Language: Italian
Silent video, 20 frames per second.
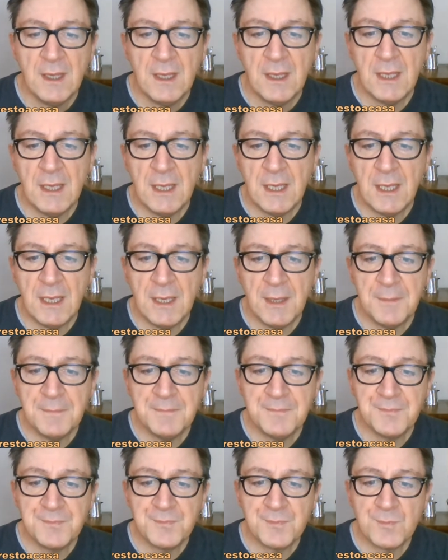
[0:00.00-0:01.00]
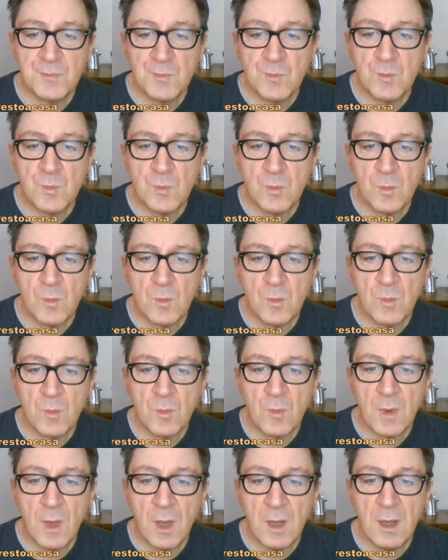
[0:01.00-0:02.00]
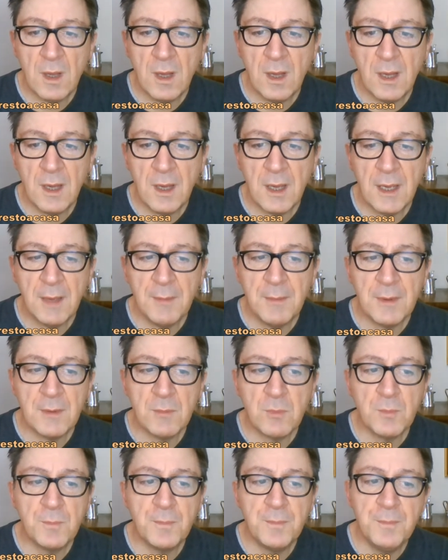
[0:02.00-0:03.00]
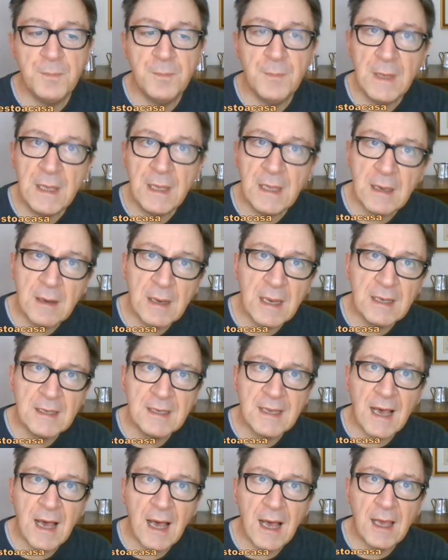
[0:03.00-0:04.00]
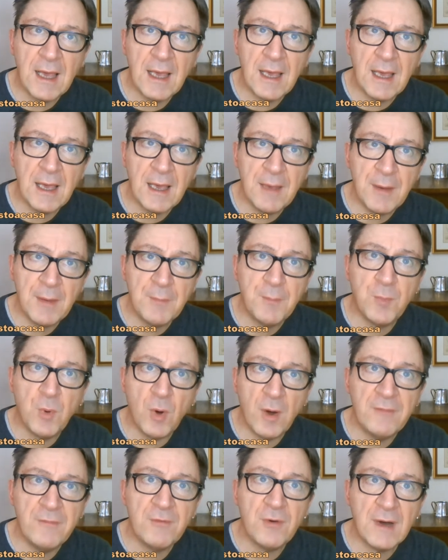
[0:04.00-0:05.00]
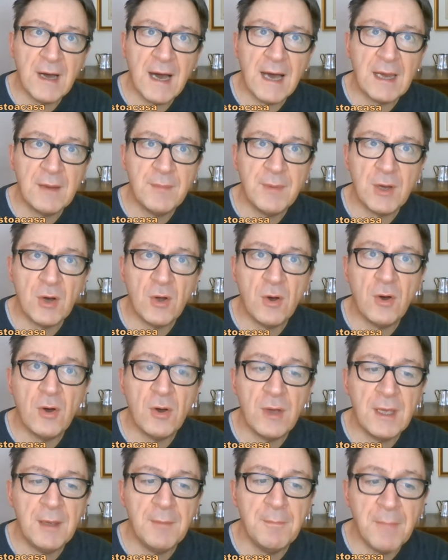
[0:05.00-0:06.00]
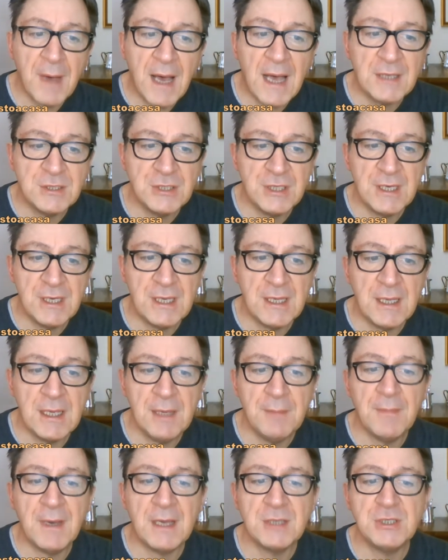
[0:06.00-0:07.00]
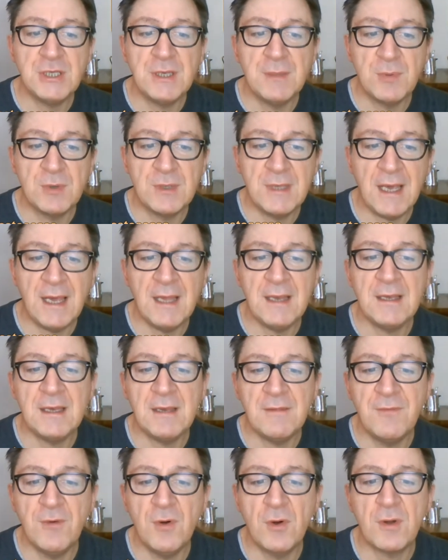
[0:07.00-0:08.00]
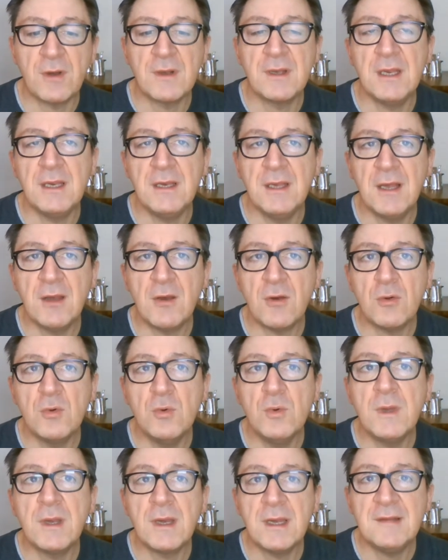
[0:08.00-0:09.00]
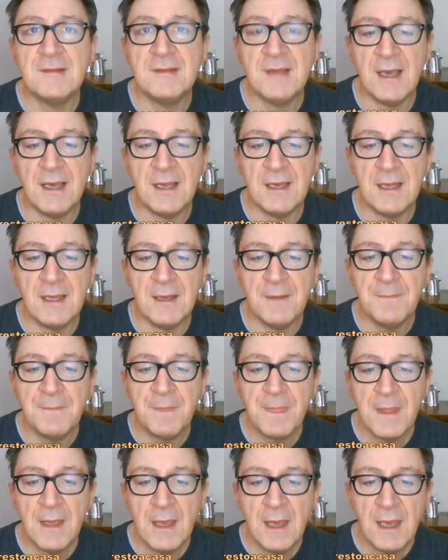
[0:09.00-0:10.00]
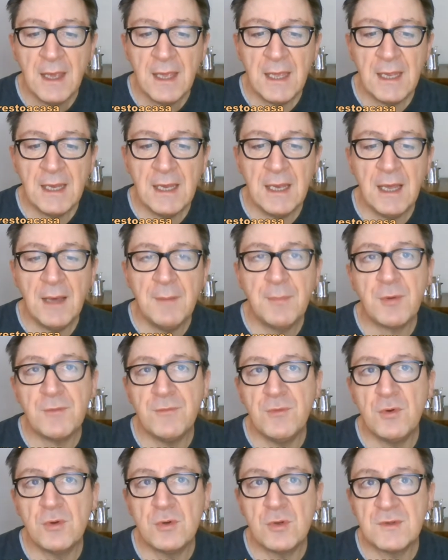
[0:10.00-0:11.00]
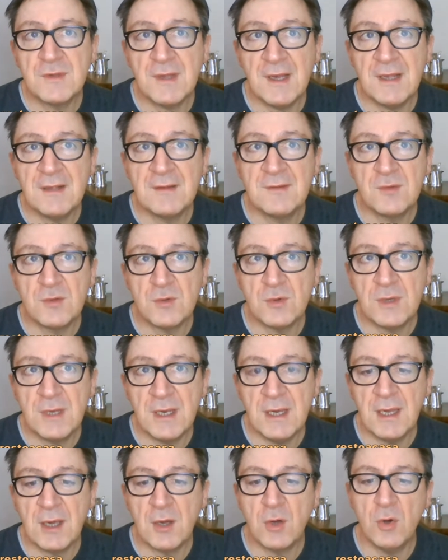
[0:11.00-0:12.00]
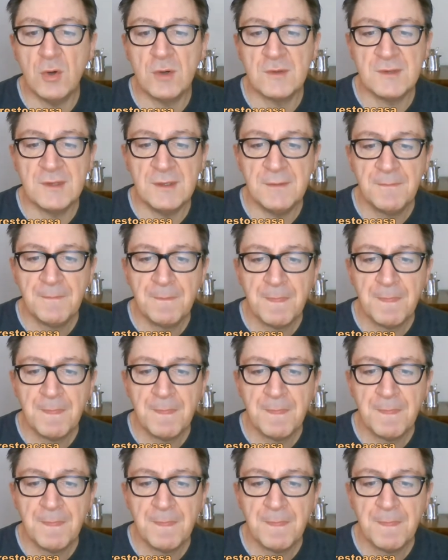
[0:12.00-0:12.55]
E, ehm, eh, in realtà eh, può evocare però immagini, immagini potenti, forti, dietro cui risiede il profondo senso delle cose.